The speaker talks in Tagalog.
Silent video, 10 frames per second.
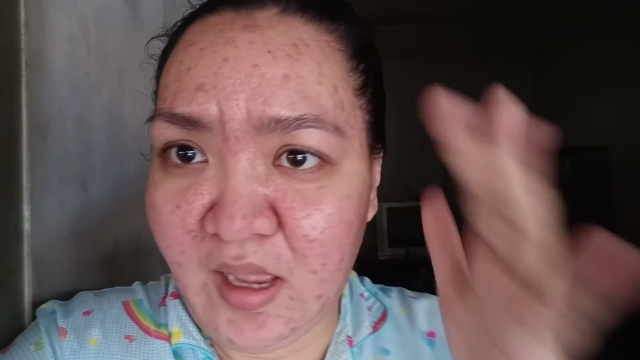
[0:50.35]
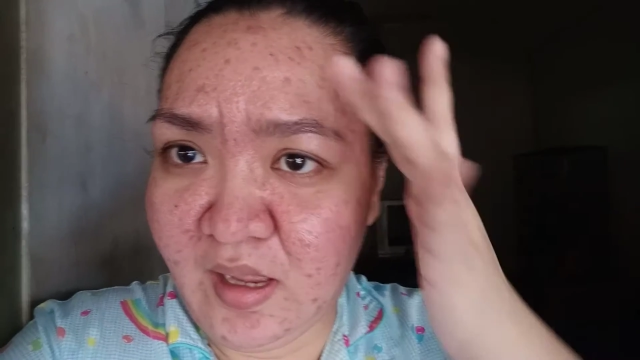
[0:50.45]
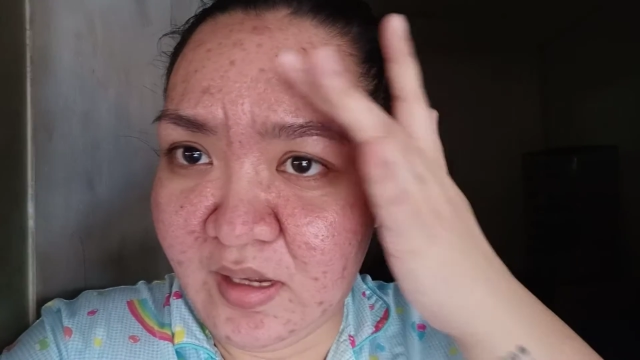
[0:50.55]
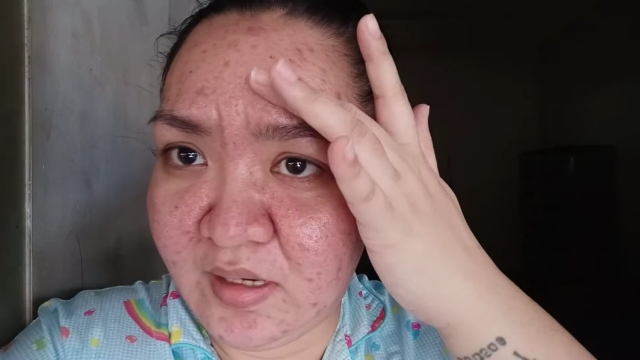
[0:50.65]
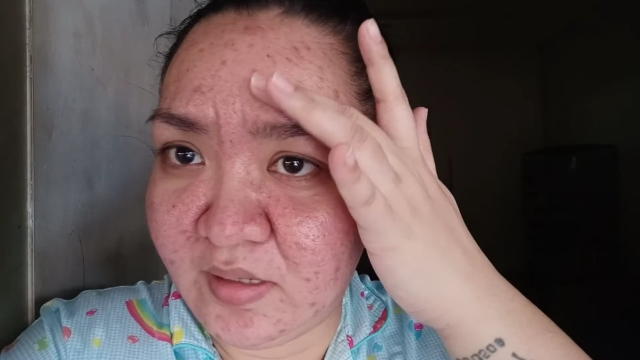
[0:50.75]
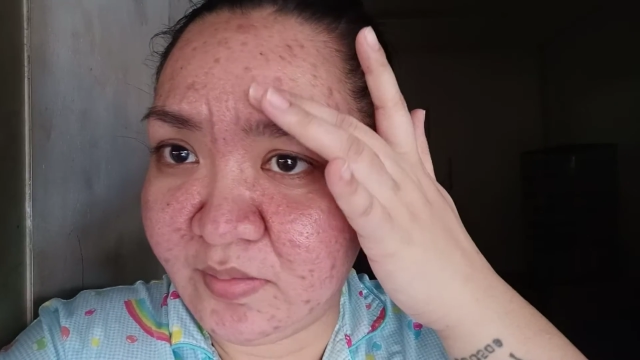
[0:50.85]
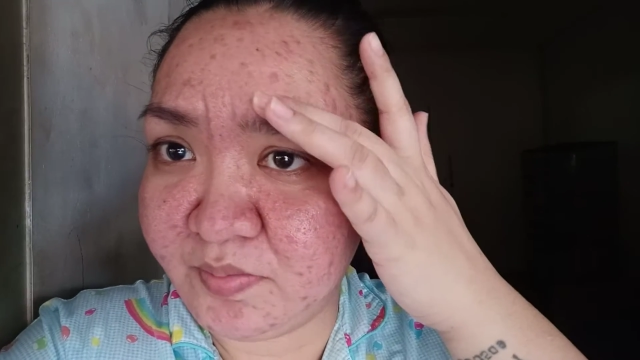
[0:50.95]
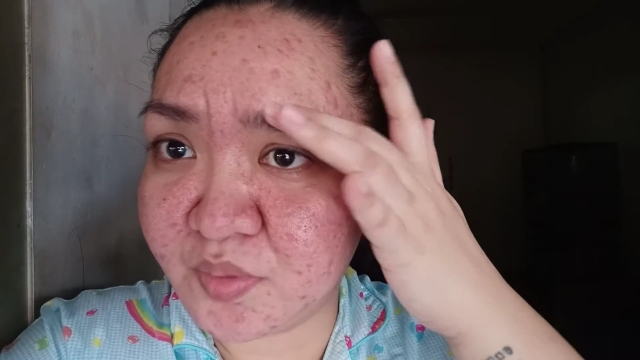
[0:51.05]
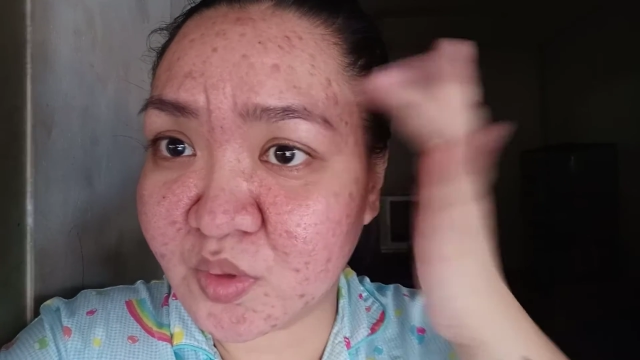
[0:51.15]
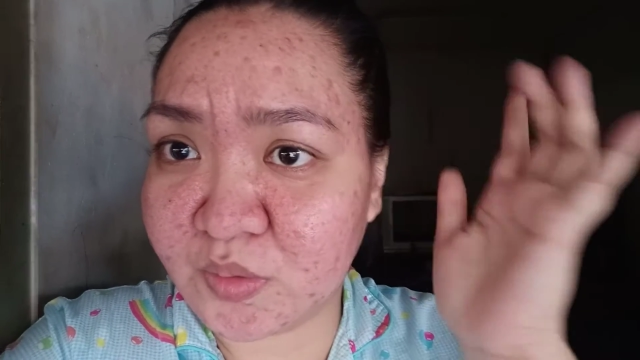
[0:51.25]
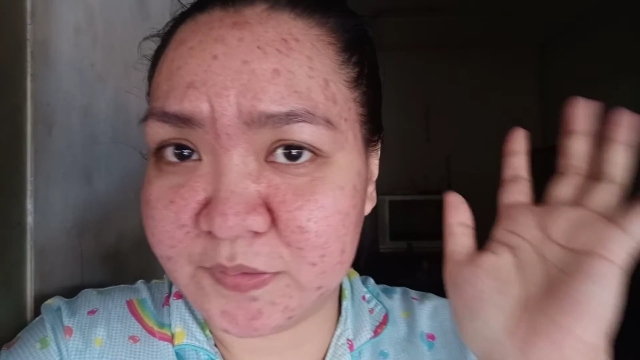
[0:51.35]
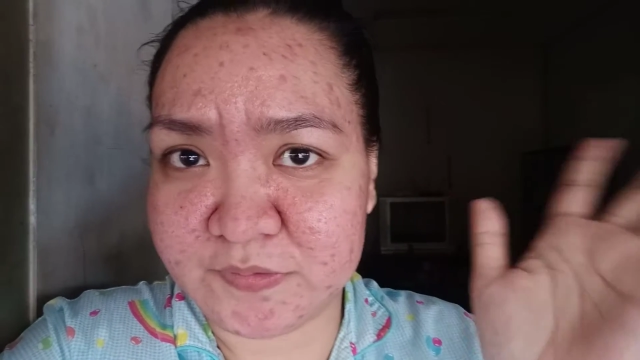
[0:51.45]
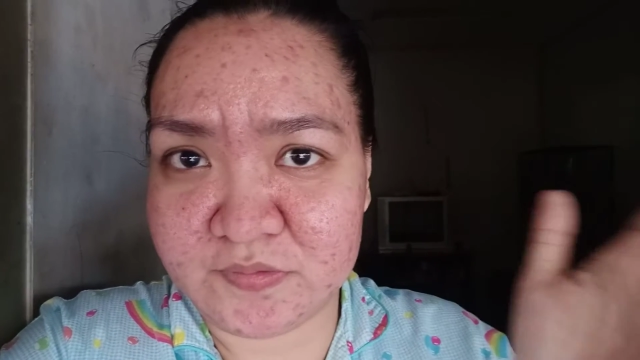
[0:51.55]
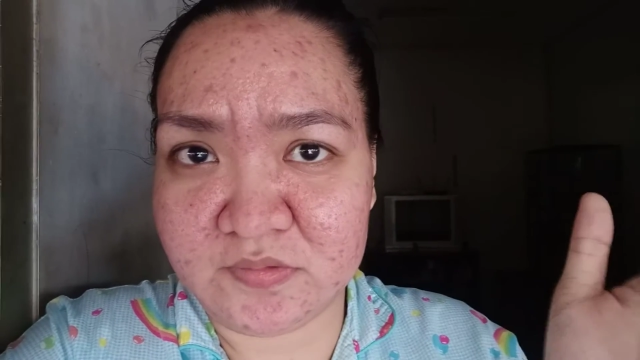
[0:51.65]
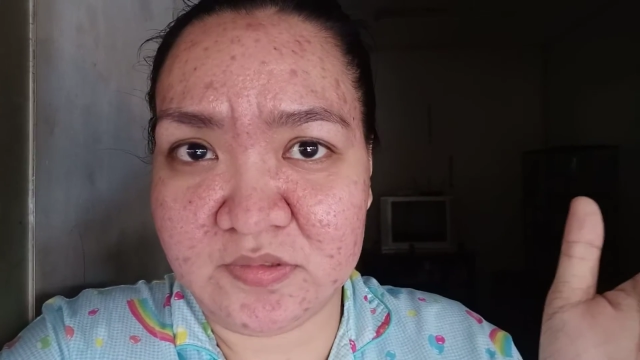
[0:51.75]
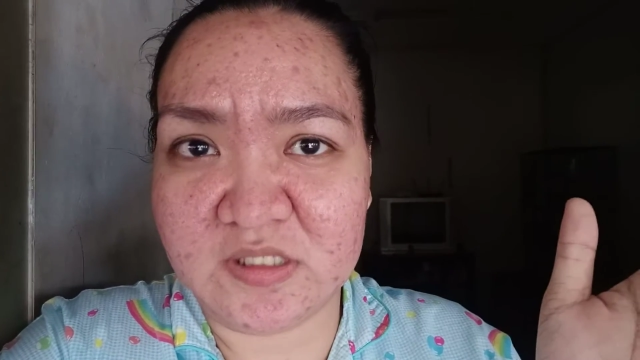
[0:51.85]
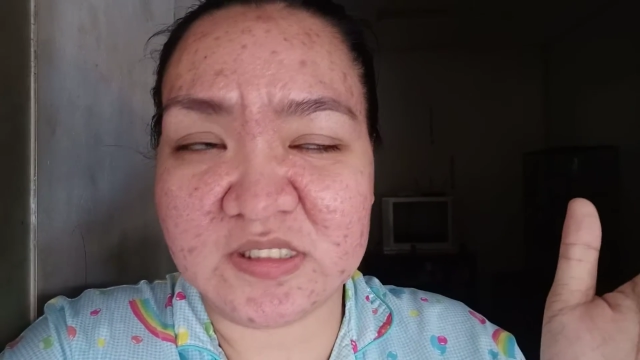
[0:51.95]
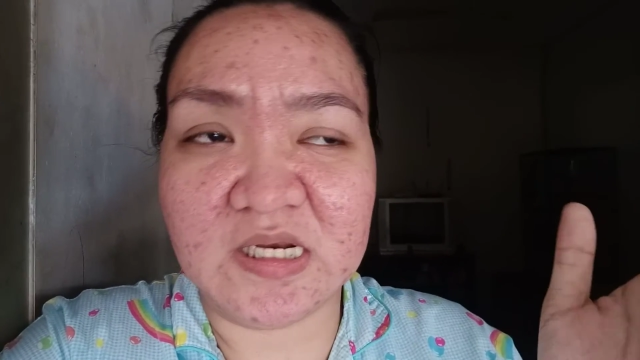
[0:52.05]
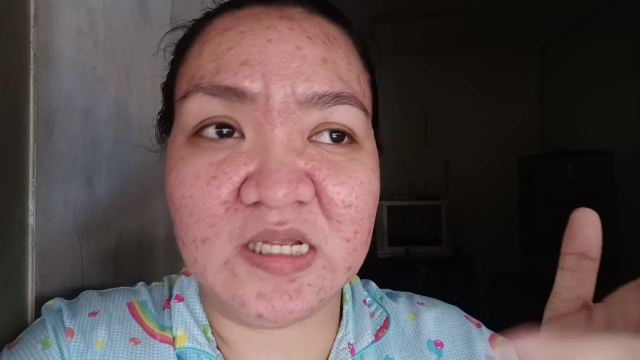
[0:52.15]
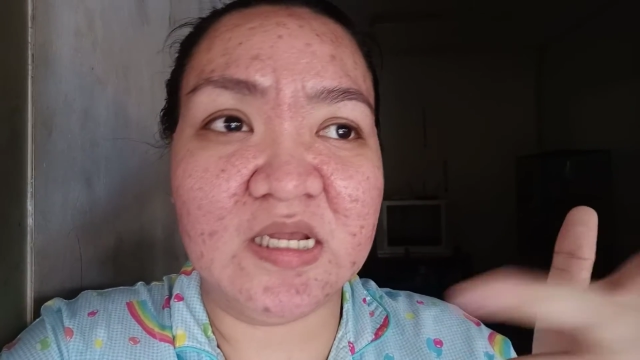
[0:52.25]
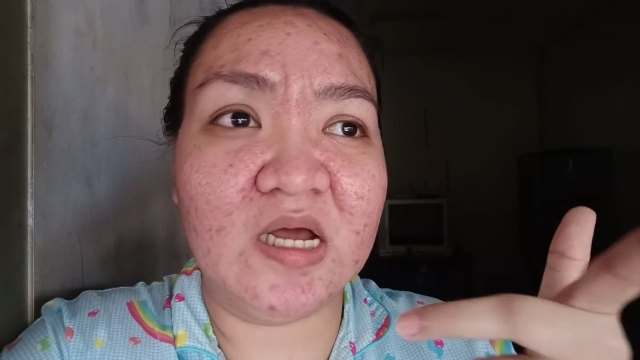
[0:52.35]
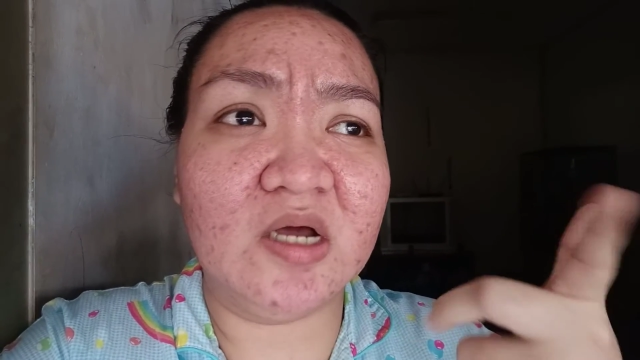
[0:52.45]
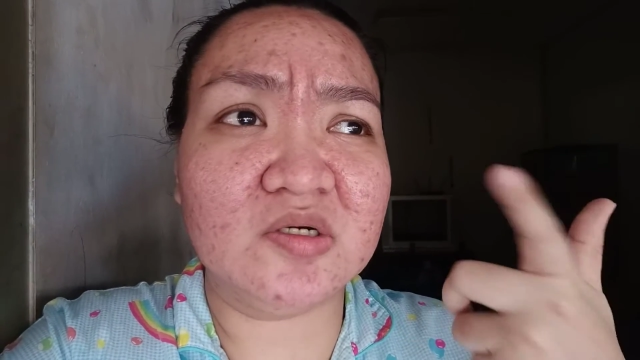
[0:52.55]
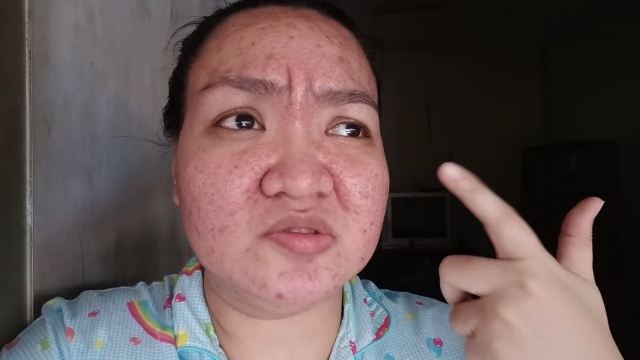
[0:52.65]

um, proof na talaga,